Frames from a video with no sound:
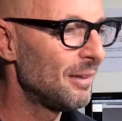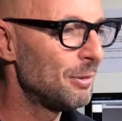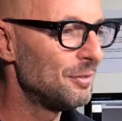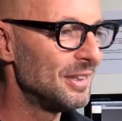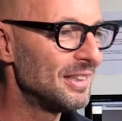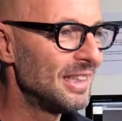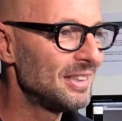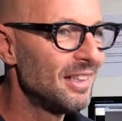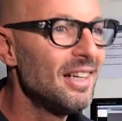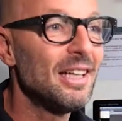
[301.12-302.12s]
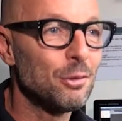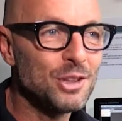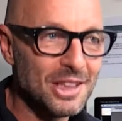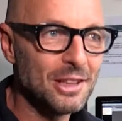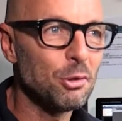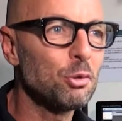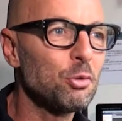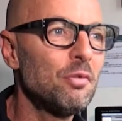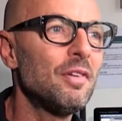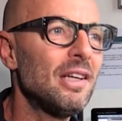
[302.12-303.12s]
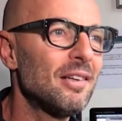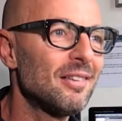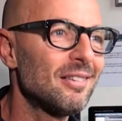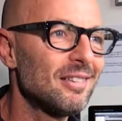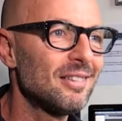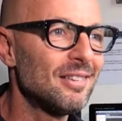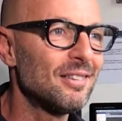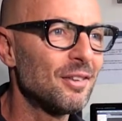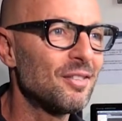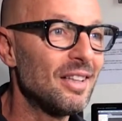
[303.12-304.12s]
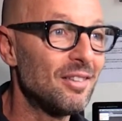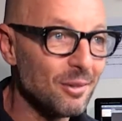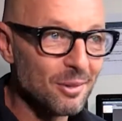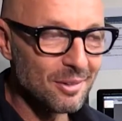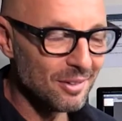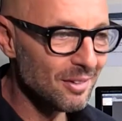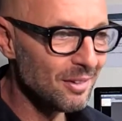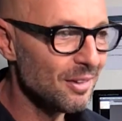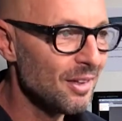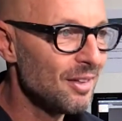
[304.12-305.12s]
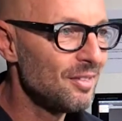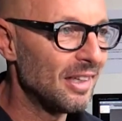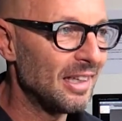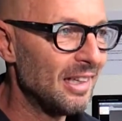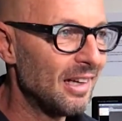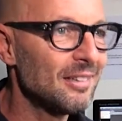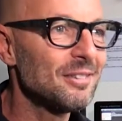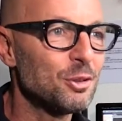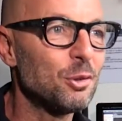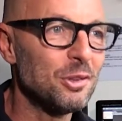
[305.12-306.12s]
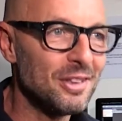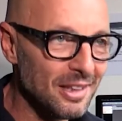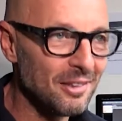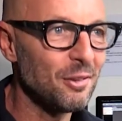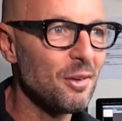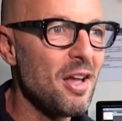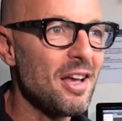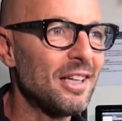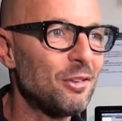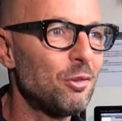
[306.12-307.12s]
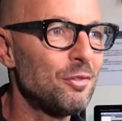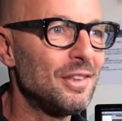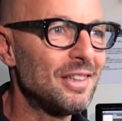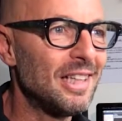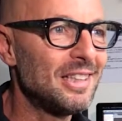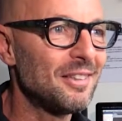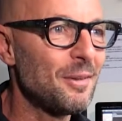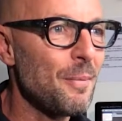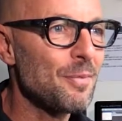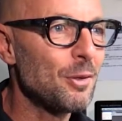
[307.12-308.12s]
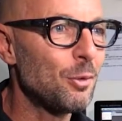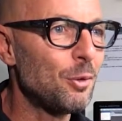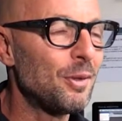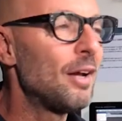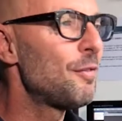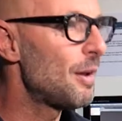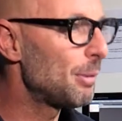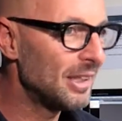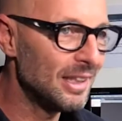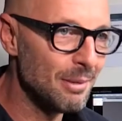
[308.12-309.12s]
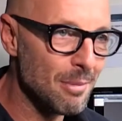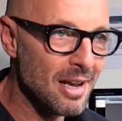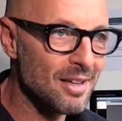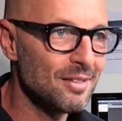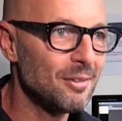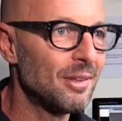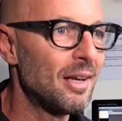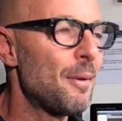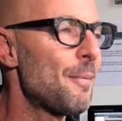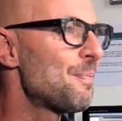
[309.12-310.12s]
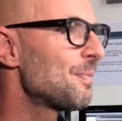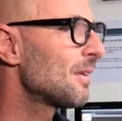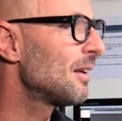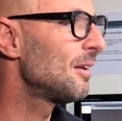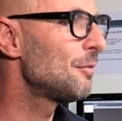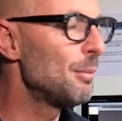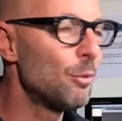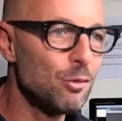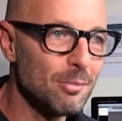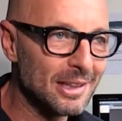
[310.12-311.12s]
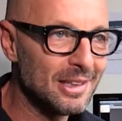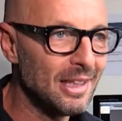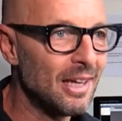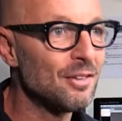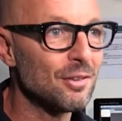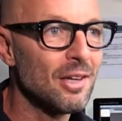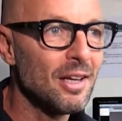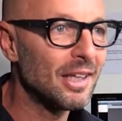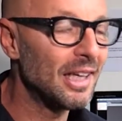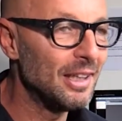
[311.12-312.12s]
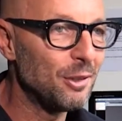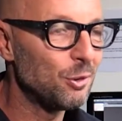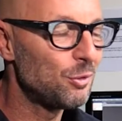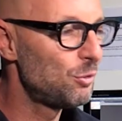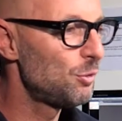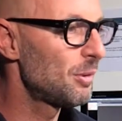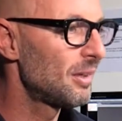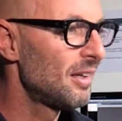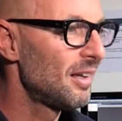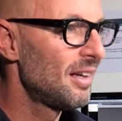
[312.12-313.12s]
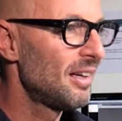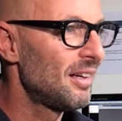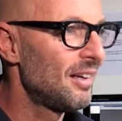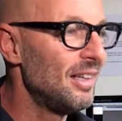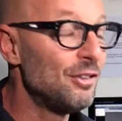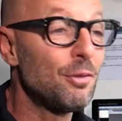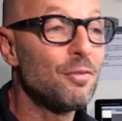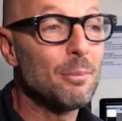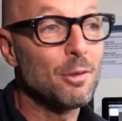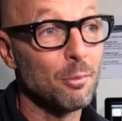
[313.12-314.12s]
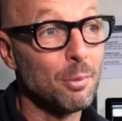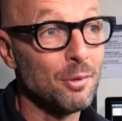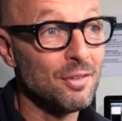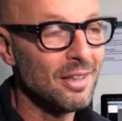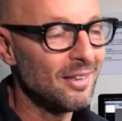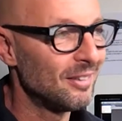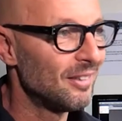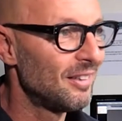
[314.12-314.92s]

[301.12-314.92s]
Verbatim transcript: un peu vintage. Et donc, j'ai essayé de retrouver dans, cette série-là, ce côté euh, rétro-vintage. Donc on a fabriqué des masques, on a euh, fait beaucoup de maquillage, créé des costumes. Euh, les jeunes femmes qui ont posé